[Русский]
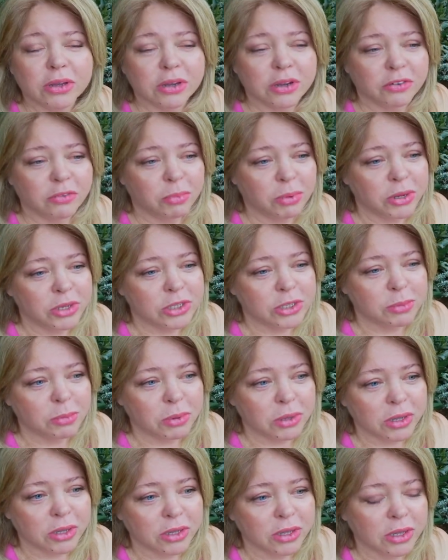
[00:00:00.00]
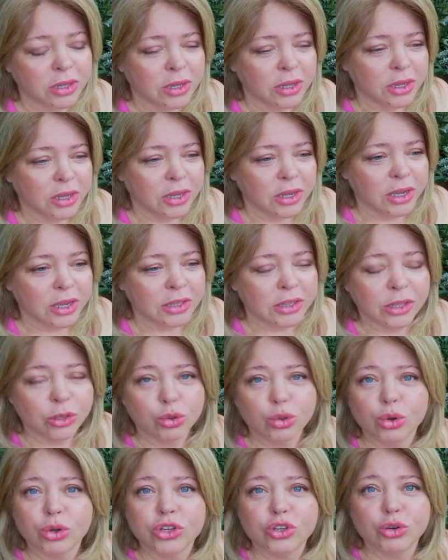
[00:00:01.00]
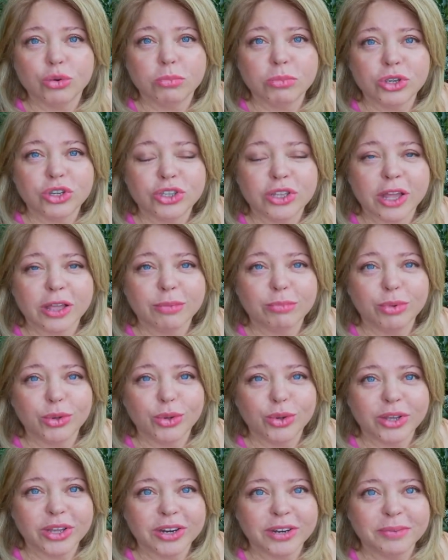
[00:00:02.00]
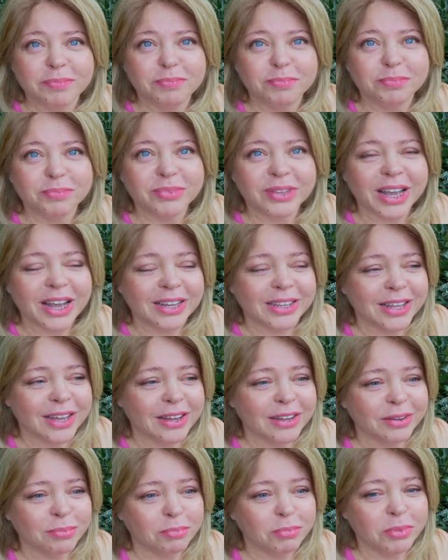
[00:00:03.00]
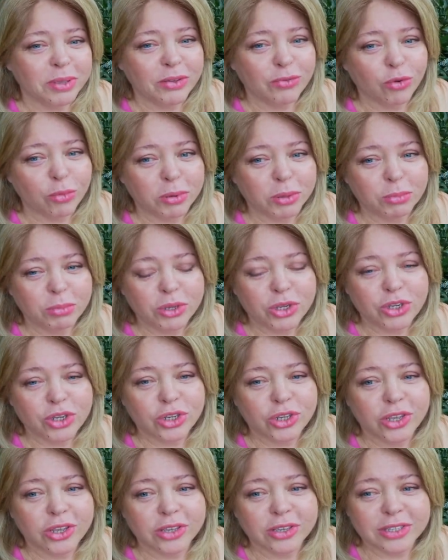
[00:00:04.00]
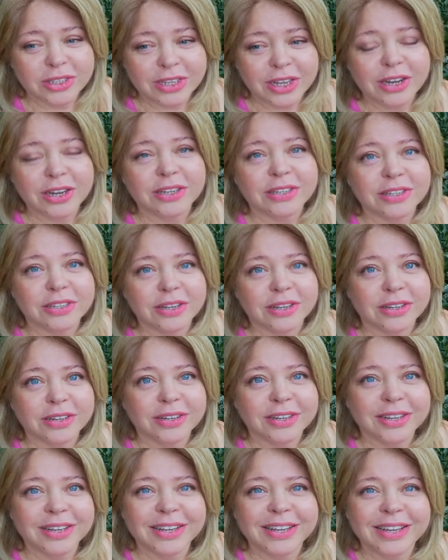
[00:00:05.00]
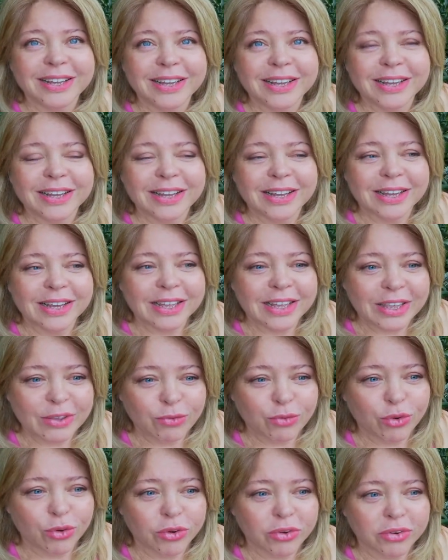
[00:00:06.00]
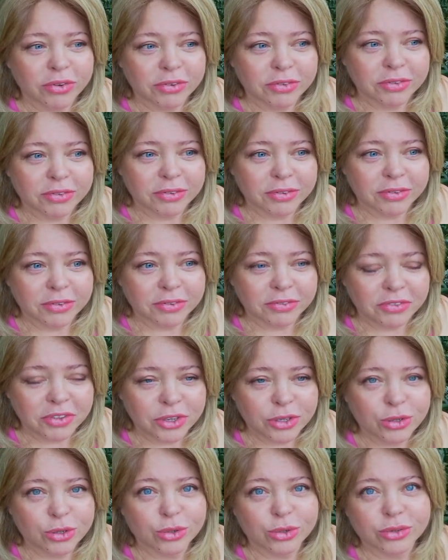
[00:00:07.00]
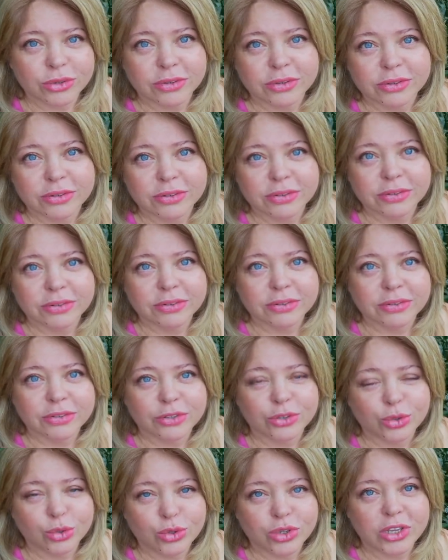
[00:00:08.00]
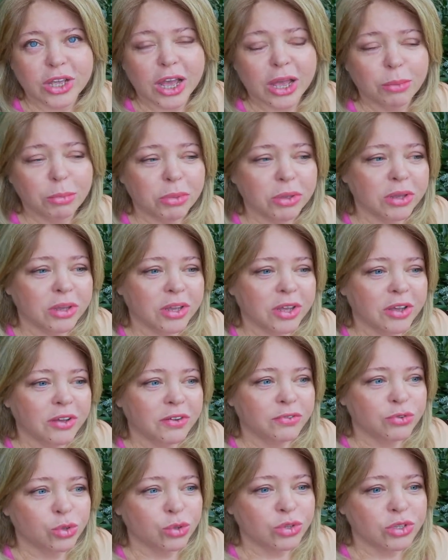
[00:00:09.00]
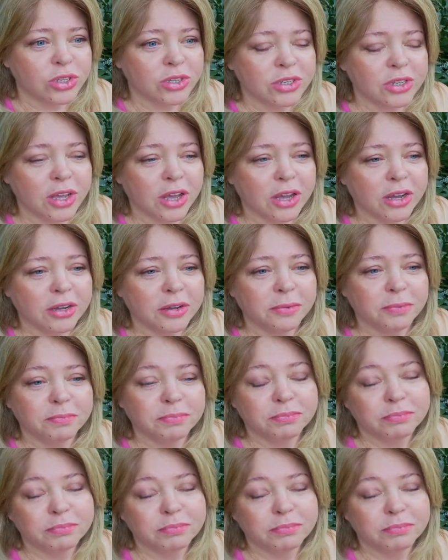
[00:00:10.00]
А, в принципе, это то, о чем мечтает блогер, когда его подписчики делятся его а, видео с друзьями в соцсетях.